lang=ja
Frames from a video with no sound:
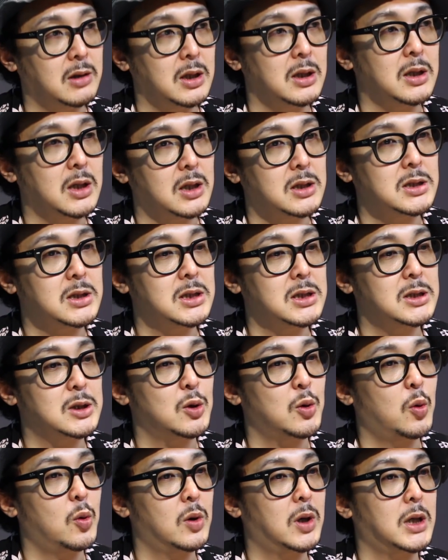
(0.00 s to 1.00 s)
ヒンだし、そ
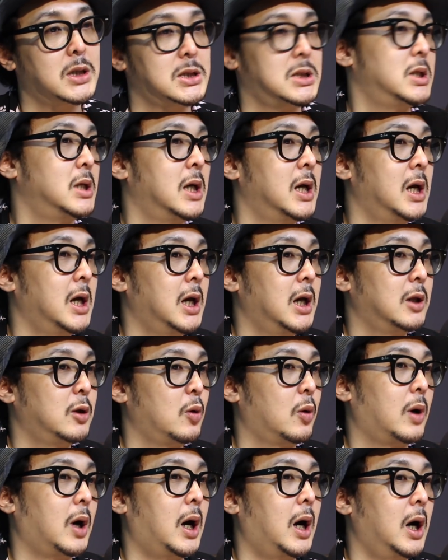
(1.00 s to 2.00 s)
のお菓子
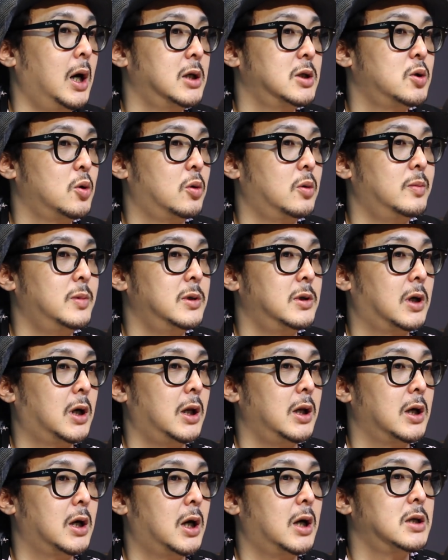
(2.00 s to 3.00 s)
とか食文化
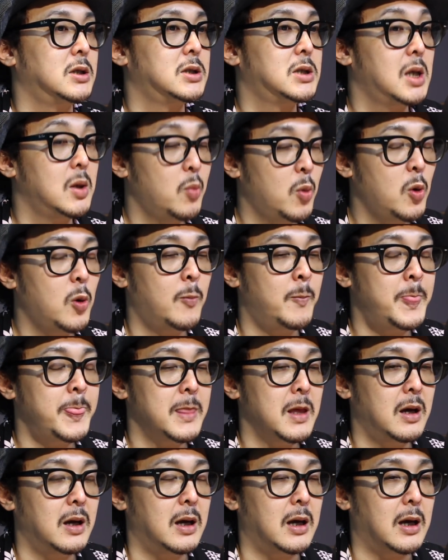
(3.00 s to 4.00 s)
に関しても、
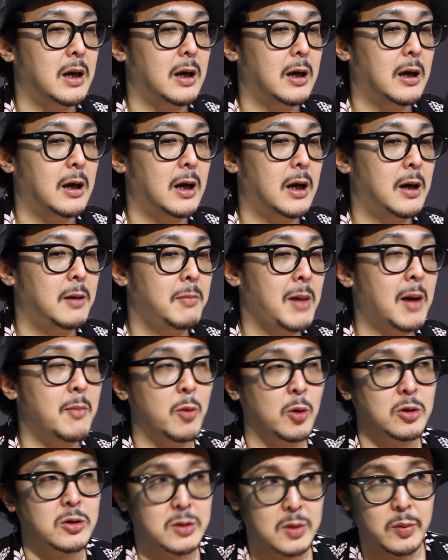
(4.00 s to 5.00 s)
えー、まあ、
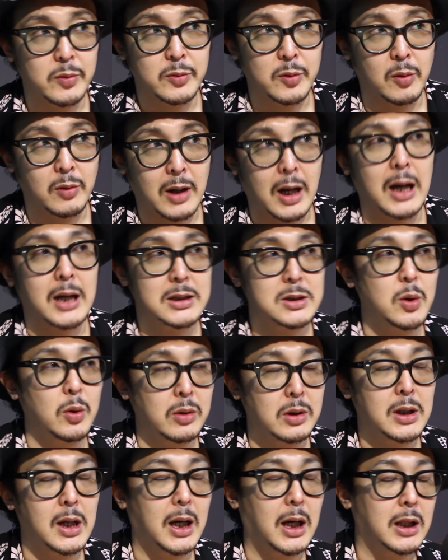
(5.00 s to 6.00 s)
モロゾフとか、そう
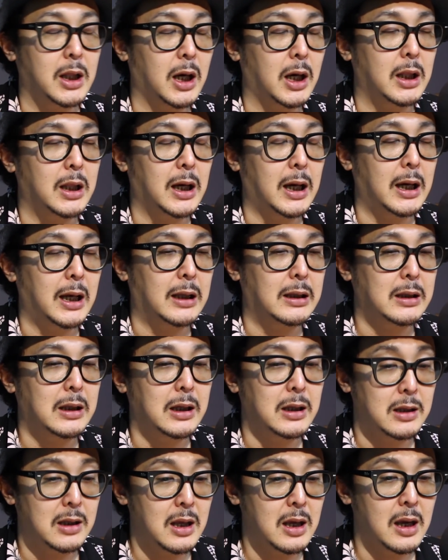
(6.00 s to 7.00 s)
いった方々がやって
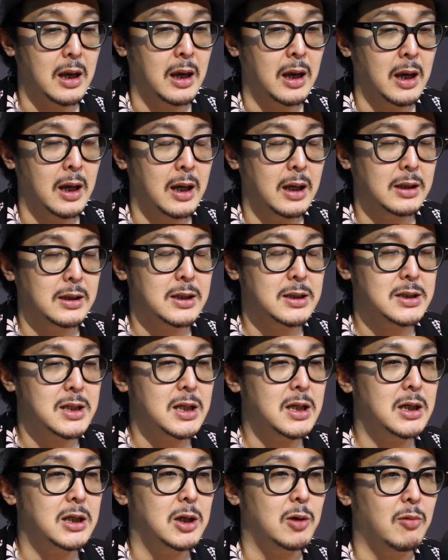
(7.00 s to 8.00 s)
いて、でさ
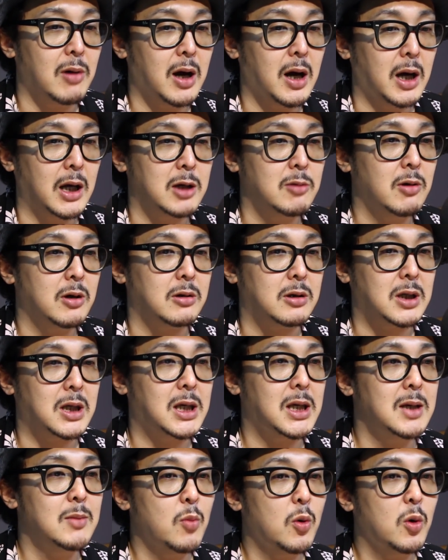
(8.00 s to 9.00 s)
らにはいわゆる
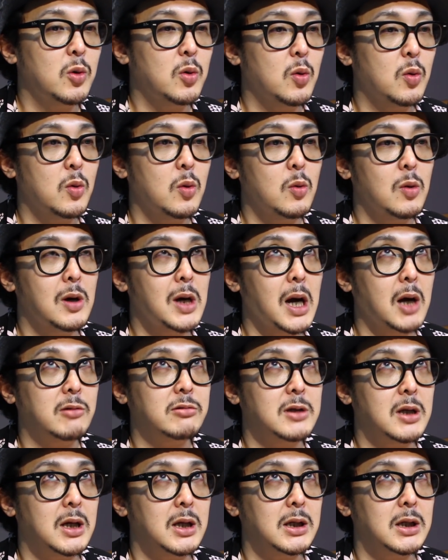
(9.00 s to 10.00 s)
着物が
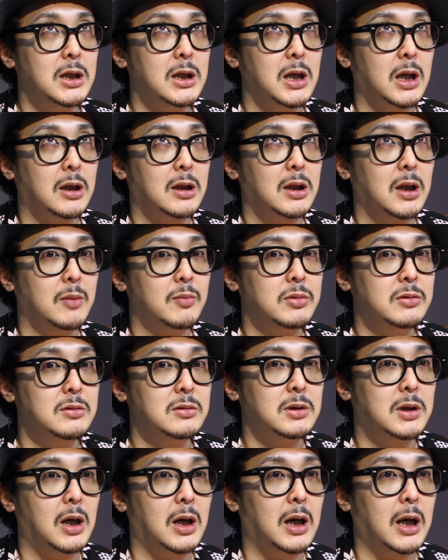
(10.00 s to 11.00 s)
普段着だった
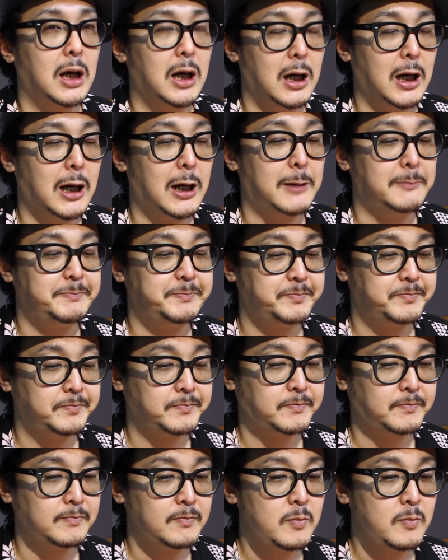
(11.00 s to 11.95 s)
文化から、うん